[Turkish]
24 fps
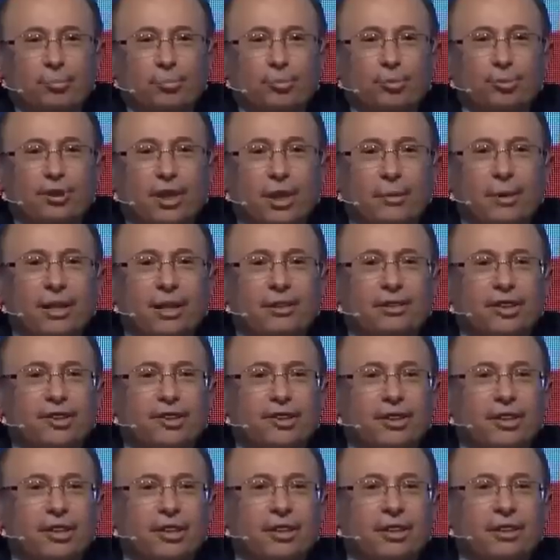Bu temel
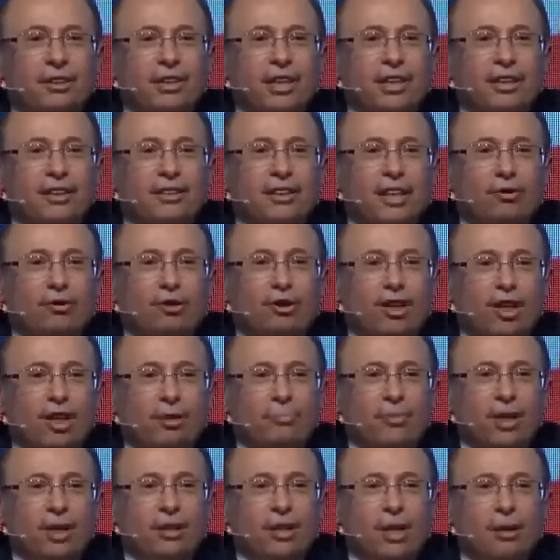taşını yerinden
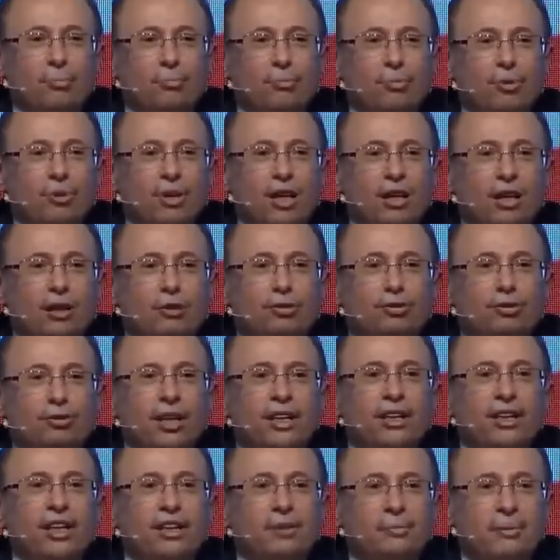oynatmaya da bunların
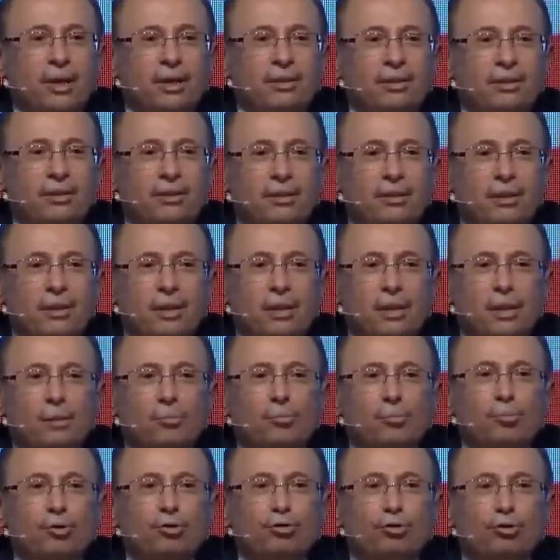güçleri yetmez.
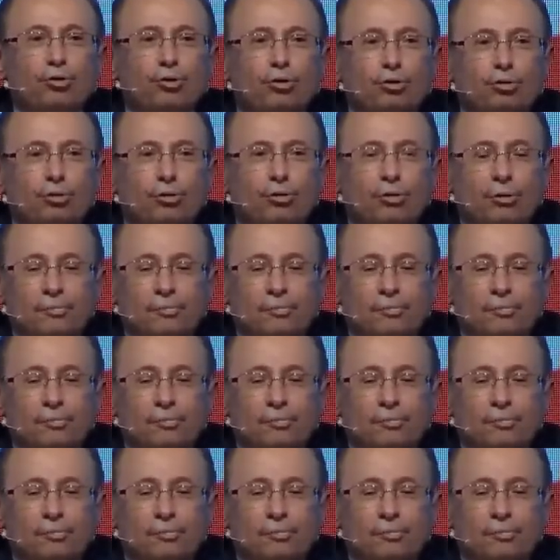Bu kürü